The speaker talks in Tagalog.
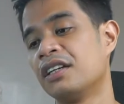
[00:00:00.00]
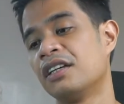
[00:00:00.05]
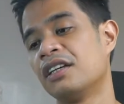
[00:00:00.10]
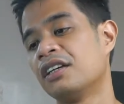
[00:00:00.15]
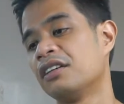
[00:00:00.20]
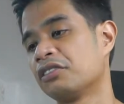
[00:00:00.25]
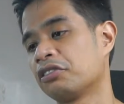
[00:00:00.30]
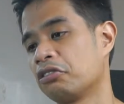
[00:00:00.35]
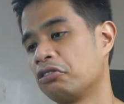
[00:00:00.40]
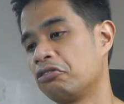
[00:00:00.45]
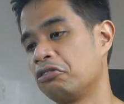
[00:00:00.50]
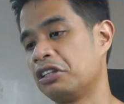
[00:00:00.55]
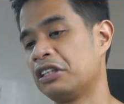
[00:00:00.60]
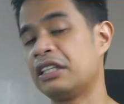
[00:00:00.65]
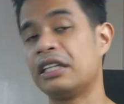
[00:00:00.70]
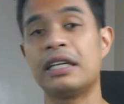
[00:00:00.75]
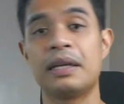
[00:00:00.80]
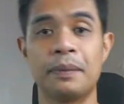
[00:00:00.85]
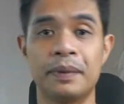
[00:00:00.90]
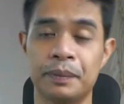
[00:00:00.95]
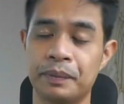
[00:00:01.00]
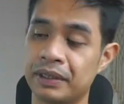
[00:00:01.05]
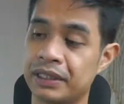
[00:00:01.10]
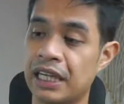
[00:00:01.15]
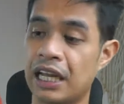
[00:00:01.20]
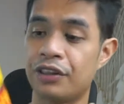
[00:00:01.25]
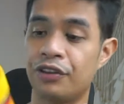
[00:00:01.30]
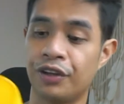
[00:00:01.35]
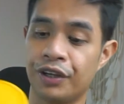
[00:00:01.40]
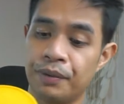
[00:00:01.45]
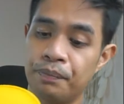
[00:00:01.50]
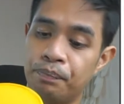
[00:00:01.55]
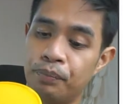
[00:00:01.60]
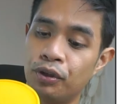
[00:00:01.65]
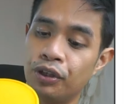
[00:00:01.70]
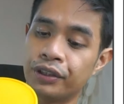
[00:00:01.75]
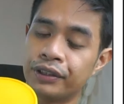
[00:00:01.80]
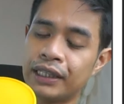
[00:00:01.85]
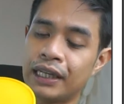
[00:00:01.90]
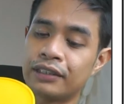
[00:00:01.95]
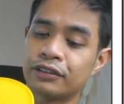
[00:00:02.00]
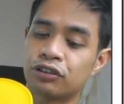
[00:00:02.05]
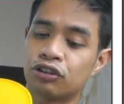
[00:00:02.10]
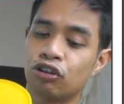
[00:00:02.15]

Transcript: So, hindi naman masyadong important.